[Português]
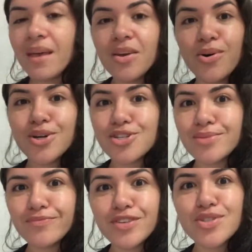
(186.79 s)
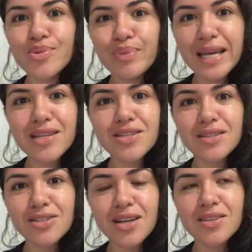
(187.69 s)
E hoje fui
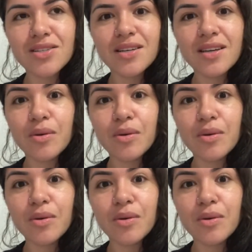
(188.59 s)
surpreendida, gente.